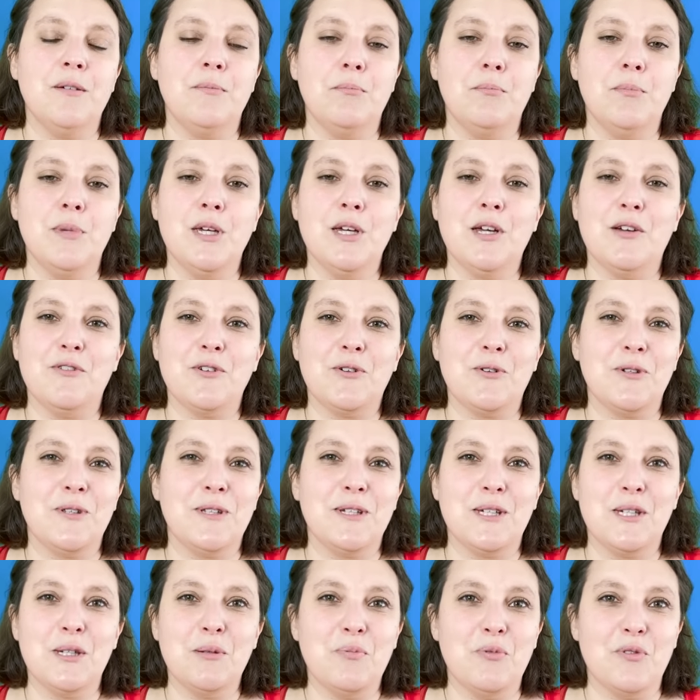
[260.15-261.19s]
mais avec une
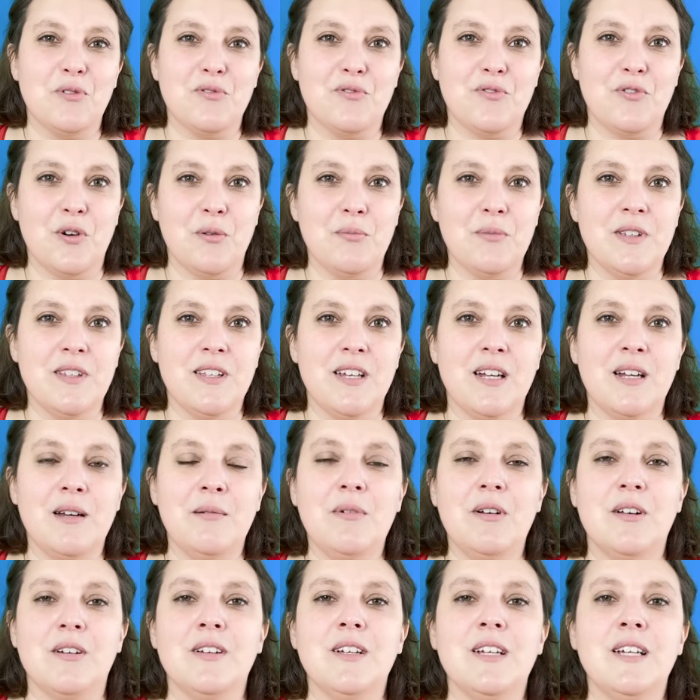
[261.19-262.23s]
équipe
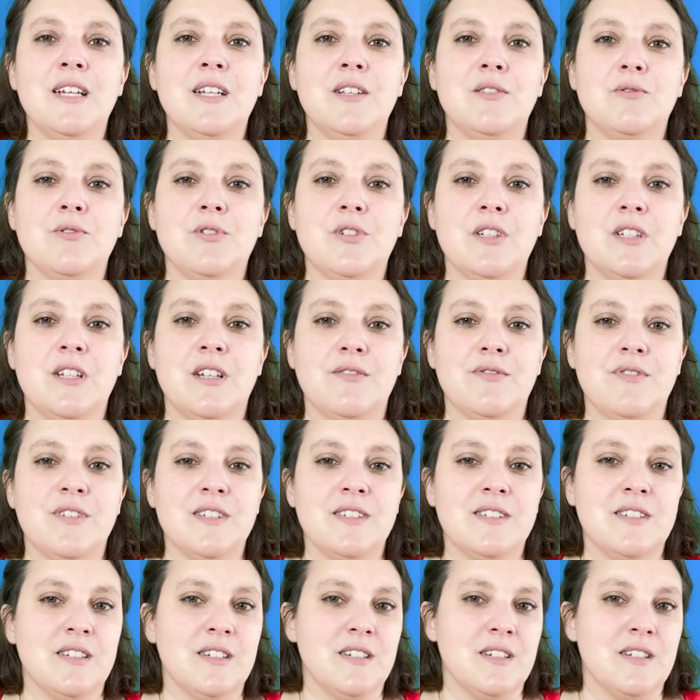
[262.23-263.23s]
formidable. Donc il a fait